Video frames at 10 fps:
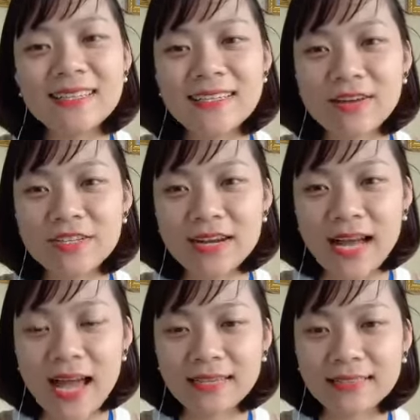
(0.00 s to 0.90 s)
Xin chào Trường
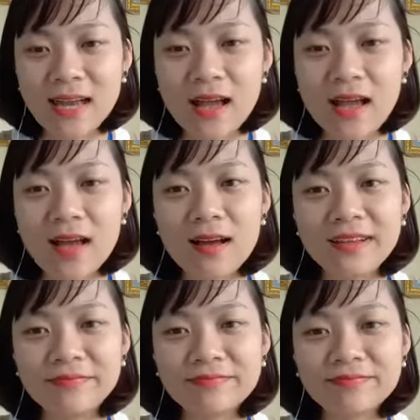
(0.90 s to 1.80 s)
An.
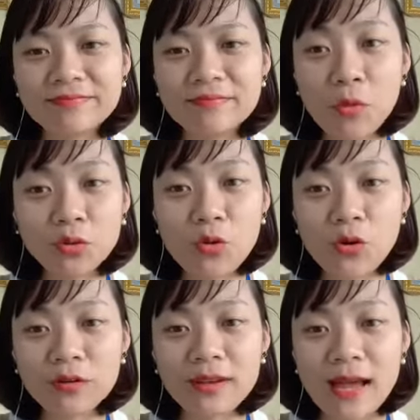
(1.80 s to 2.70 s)
Muốn thu
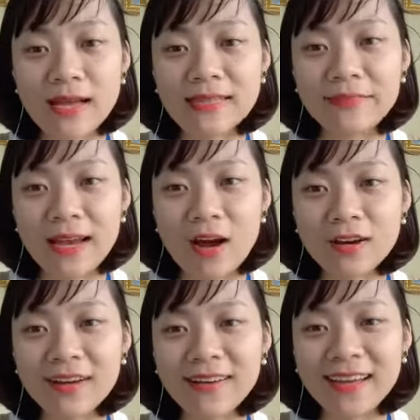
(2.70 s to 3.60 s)
hút thì phải là
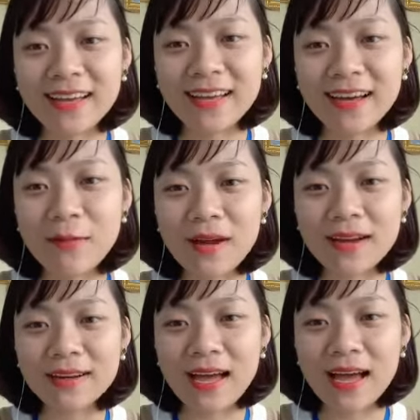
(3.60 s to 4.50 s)
hot girl này, không cần